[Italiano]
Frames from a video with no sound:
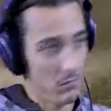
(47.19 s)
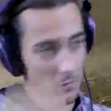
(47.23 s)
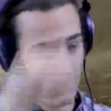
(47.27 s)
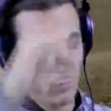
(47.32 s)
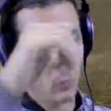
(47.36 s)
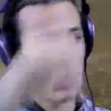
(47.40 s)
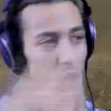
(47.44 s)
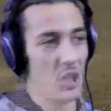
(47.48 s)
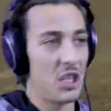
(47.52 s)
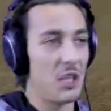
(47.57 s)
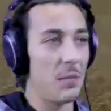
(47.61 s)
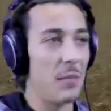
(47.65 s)

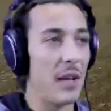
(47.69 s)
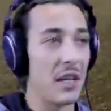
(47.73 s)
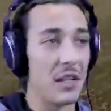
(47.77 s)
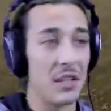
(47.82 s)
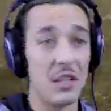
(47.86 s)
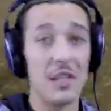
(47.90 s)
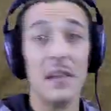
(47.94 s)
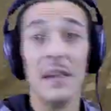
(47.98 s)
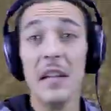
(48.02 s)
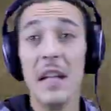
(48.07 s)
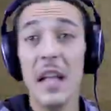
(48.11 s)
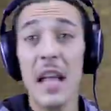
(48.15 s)
Buona sapersi.
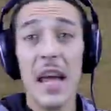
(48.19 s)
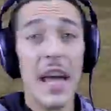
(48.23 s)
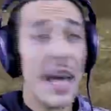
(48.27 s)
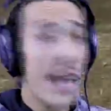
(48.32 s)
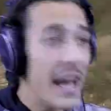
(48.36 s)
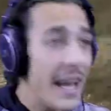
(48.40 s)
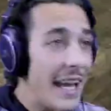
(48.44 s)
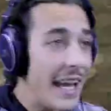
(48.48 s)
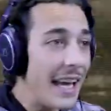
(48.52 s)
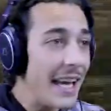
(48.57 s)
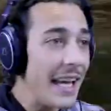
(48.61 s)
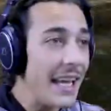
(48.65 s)

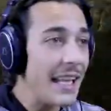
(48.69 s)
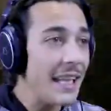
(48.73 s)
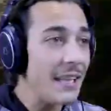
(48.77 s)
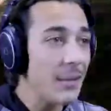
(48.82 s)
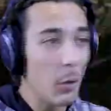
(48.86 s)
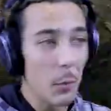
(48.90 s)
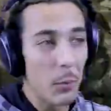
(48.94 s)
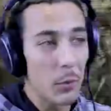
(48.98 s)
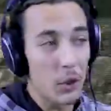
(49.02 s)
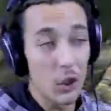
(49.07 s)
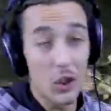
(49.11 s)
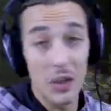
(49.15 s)
E non
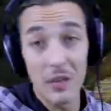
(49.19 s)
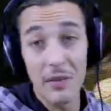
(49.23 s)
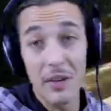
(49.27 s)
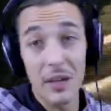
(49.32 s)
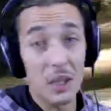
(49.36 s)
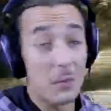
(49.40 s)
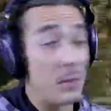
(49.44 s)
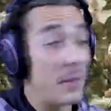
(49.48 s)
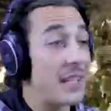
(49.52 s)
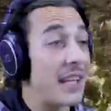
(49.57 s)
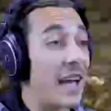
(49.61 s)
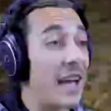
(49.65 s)
potevo davvero
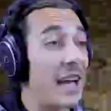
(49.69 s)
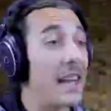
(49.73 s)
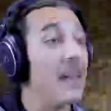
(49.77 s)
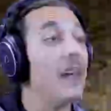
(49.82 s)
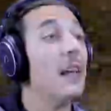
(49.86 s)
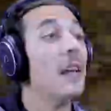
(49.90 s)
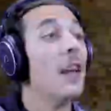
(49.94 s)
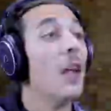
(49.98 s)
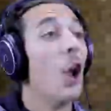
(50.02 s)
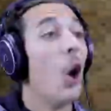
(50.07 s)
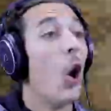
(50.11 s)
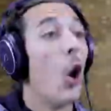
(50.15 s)
aspettare.
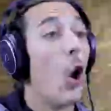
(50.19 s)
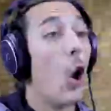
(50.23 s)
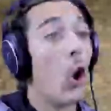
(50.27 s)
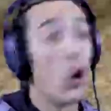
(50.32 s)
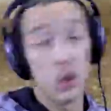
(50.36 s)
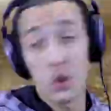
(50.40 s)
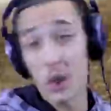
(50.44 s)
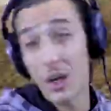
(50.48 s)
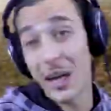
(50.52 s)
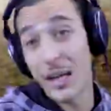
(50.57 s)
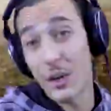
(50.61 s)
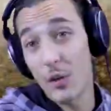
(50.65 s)
Ho
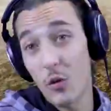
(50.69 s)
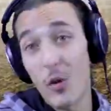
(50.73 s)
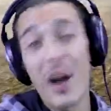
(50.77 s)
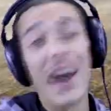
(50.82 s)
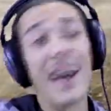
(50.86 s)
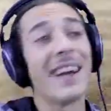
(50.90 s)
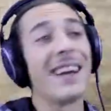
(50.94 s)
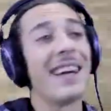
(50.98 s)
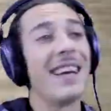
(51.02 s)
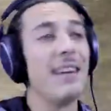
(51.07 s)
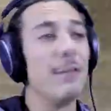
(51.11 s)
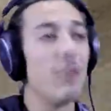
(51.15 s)
giocato
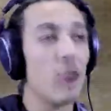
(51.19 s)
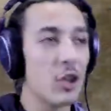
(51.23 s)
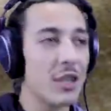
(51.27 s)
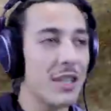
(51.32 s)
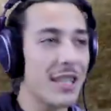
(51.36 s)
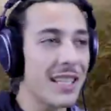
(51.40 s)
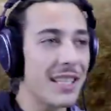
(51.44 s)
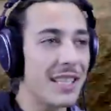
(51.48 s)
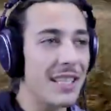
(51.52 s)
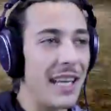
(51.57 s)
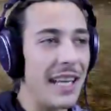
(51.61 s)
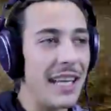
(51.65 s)
anche in vostra
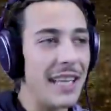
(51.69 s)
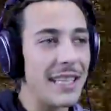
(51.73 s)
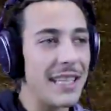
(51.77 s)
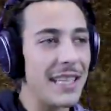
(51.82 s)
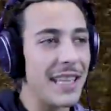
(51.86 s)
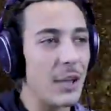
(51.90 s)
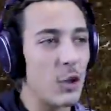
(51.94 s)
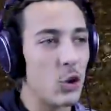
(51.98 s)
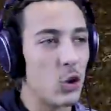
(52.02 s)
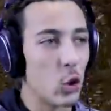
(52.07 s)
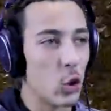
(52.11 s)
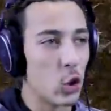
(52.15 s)

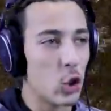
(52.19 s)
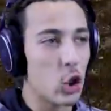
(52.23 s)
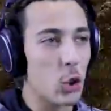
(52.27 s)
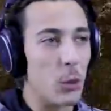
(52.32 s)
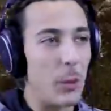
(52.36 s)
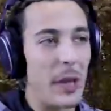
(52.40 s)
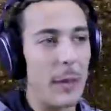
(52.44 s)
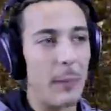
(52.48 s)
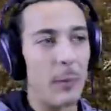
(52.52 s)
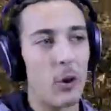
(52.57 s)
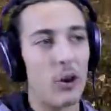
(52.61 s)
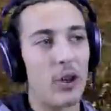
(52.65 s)
assenza, giusto
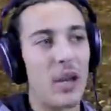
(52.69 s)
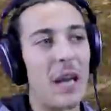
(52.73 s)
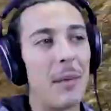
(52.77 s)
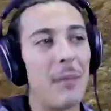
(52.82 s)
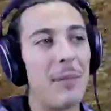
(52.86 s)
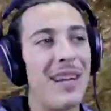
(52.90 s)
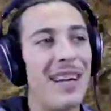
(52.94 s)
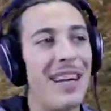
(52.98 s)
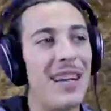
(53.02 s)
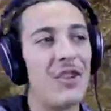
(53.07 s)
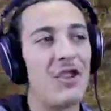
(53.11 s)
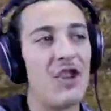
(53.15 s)
per
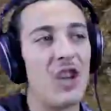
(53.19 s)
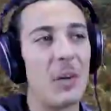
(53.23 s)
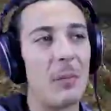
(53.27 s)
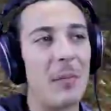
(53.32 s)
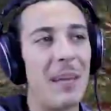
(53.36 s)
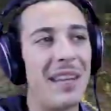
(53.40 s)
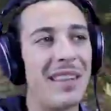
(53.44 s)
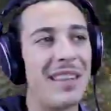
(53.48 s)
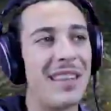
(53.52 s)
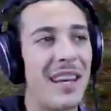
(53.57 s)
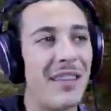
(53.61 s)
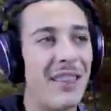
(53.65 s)
portarmi
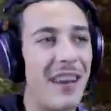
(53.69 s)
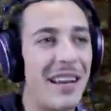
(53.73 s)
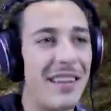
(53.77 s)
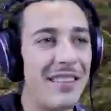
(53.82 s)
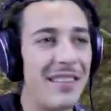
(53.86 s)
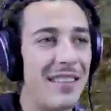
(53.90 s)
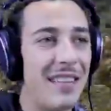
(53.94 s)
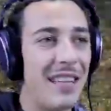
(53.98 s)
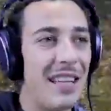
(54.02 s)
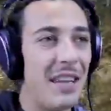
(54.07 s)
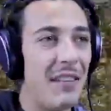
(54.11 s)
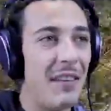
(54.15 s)
leggermente
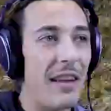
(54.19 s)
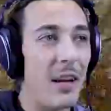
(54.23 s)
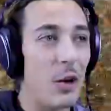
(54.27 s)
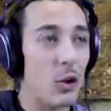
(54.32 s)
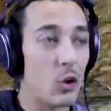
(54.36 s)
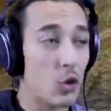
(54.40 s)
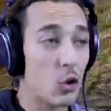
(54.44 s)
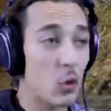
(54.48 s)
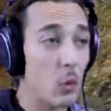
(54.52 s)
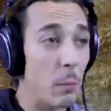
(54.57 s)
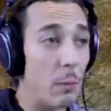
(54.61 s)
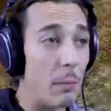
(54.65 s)
avanti di livello
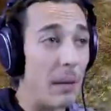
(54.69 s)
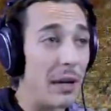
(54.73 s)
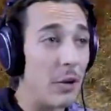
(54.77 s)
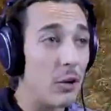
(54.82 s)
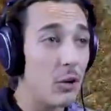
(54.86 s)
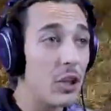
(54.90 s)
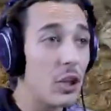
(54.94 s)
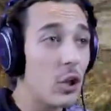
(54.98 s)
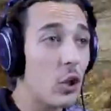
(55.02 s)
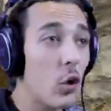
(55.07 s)
su un paio di